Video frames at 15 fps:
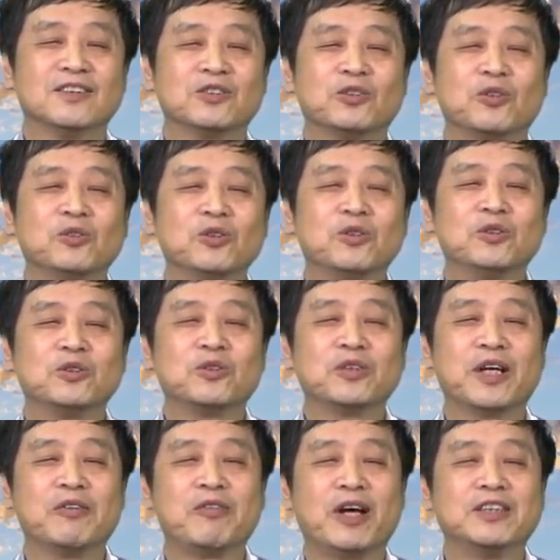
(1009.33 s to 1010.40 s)
中共中
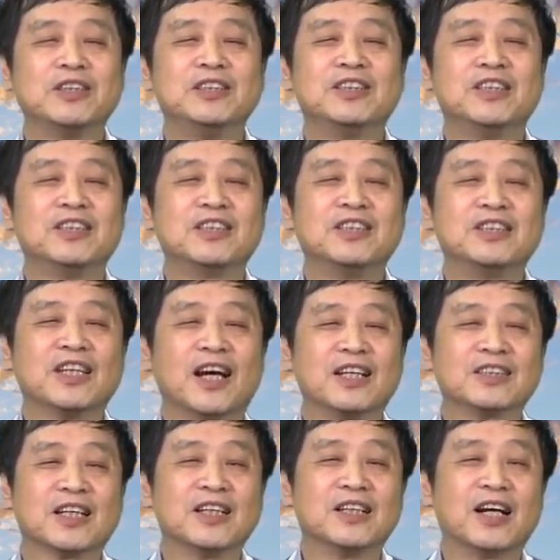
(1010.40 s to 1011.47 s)
央反正警惕性还
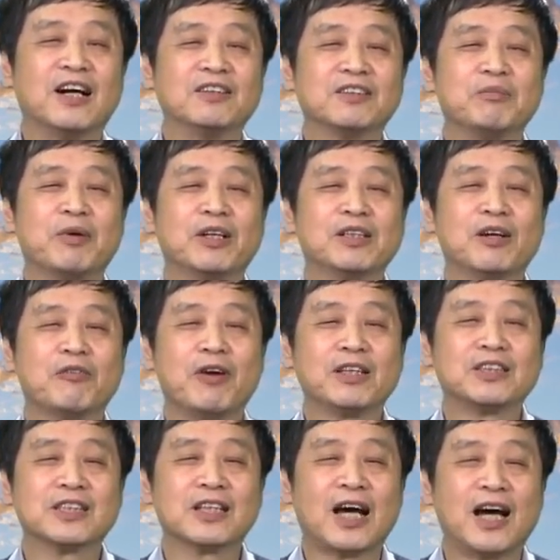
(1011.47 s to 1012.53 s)
是很高的嘛，要
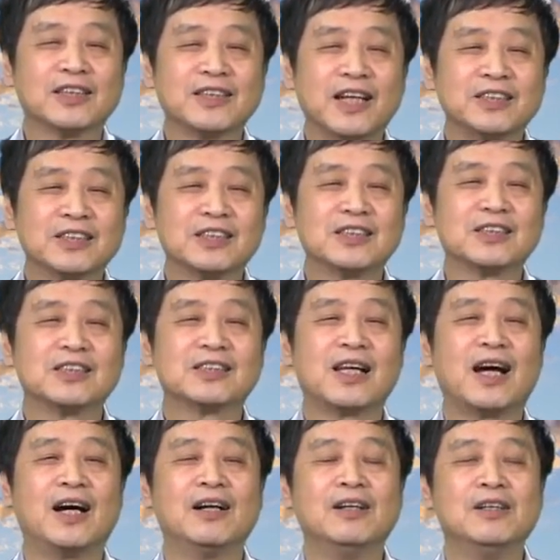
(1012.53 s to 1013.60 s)
防止他再次自
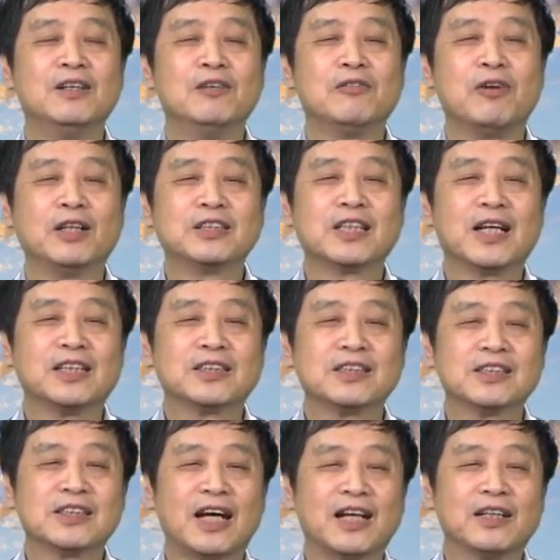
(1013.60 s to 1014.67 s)
杀，防止他
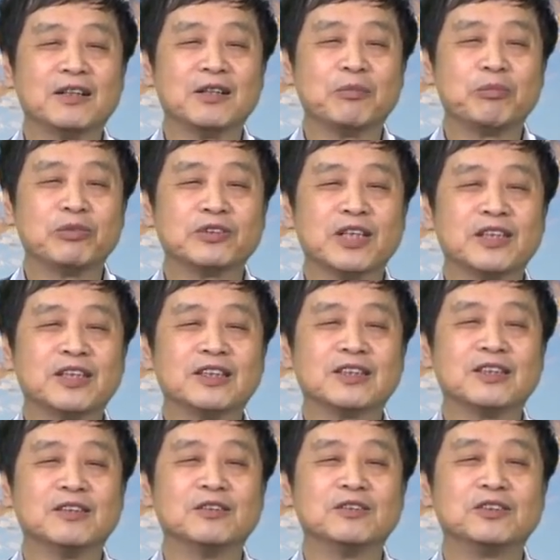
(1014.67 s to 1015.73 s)
自杀不成的
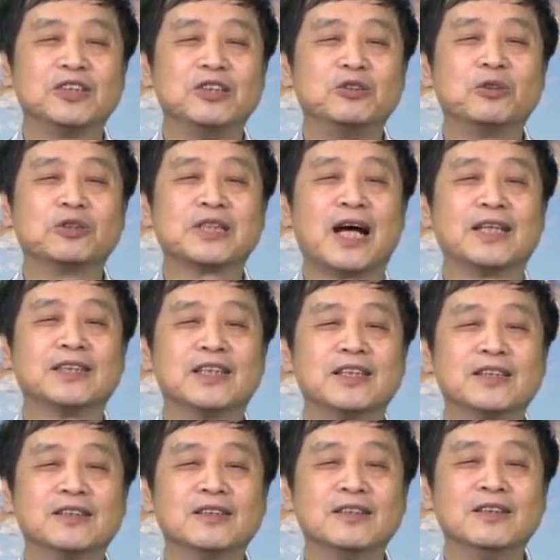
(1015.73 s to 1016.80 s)
时候行凶杀
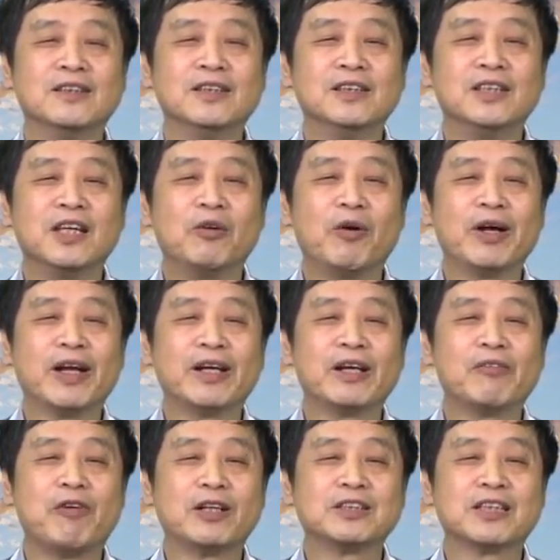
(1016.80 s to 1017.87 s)
人。另外呢，
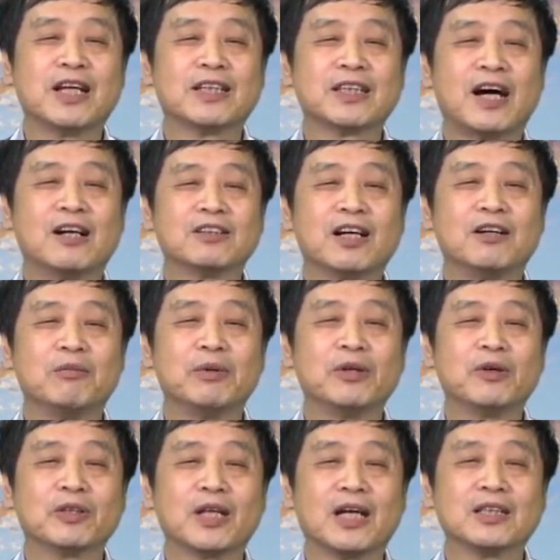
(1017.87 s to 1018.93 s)
要防止他逃到美
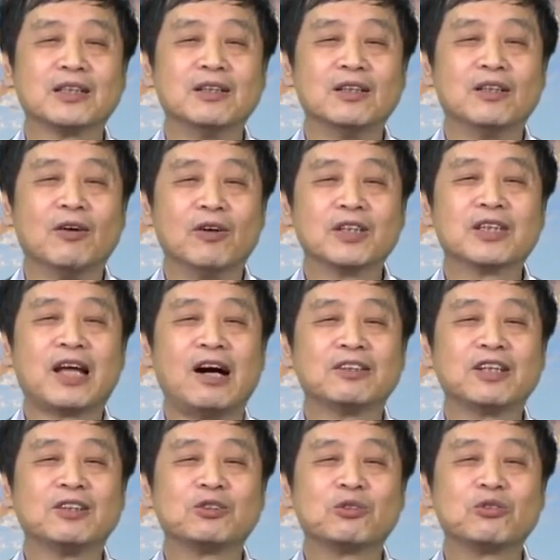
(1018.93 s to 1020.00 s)
国大，我逃
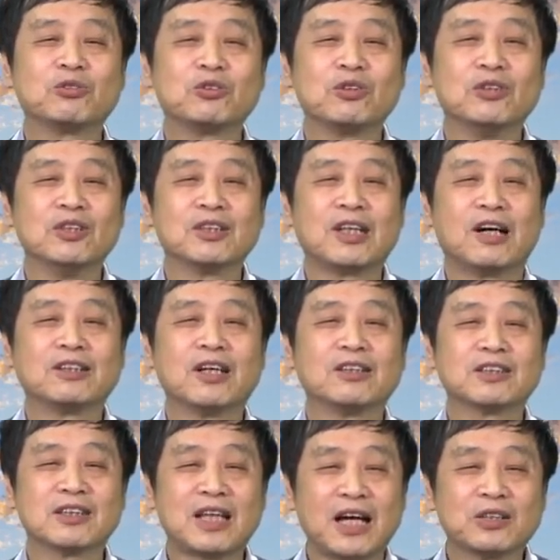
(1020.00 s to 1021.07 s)
到逃到
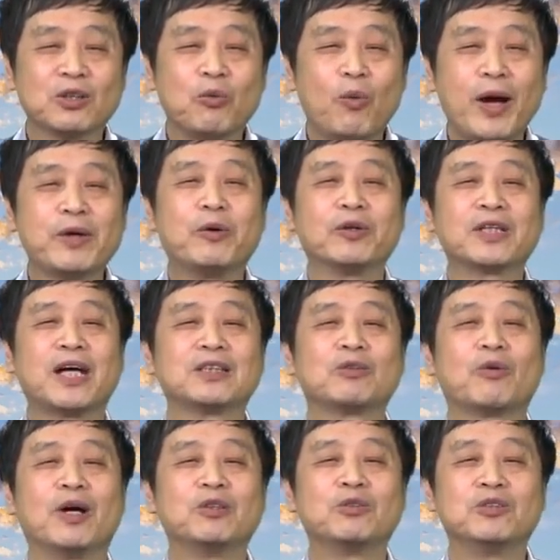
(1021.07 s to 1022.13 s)
大使外国大
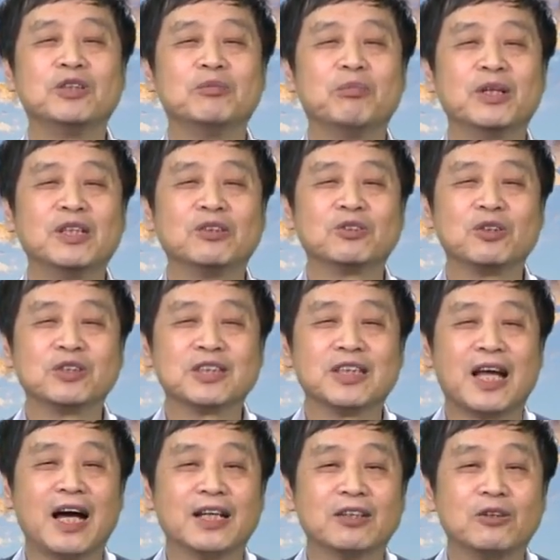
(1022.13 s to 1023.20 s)
使馆去，没有说是
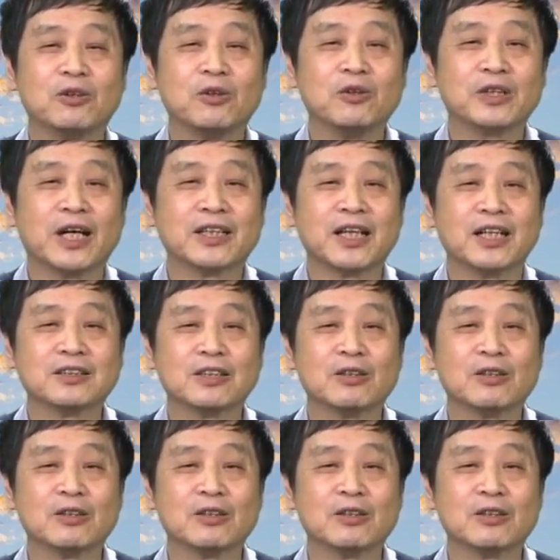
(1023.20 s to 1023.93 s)
哪一个国家大